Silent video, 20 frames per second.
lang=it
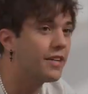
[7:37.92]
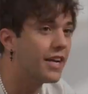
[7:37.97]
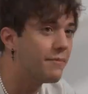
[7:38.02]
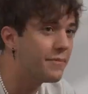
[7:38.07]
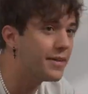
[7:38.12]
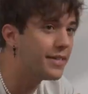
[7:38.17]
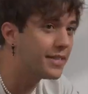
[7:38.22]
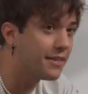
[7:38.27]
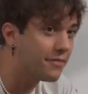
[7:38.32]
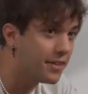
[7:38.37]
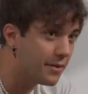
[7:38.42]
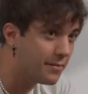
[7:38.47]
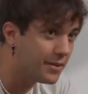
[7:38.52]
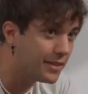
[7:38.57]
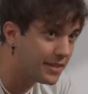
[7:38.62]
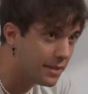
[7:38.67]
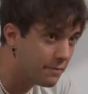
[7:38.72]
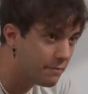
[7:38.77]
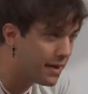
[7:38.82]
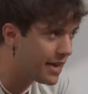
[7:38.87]
veramente,
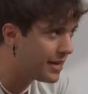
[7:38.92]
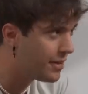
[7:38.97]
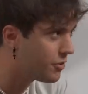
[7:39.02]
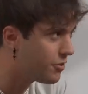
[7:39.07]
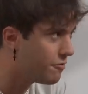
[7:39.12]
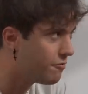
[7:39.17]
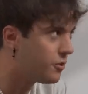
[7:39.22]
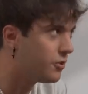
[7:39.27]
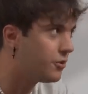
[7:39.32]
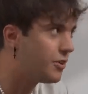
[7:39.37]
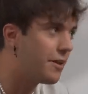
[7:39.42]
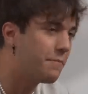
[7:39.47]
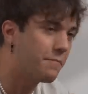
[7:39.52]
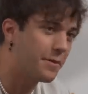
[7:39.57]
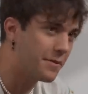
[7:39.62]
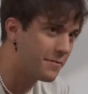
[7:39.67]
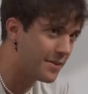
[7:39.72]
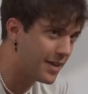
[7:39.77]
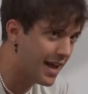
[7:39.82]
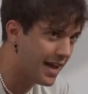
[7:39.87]
veramente bene in confronto ai
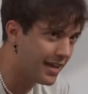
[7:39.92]
primi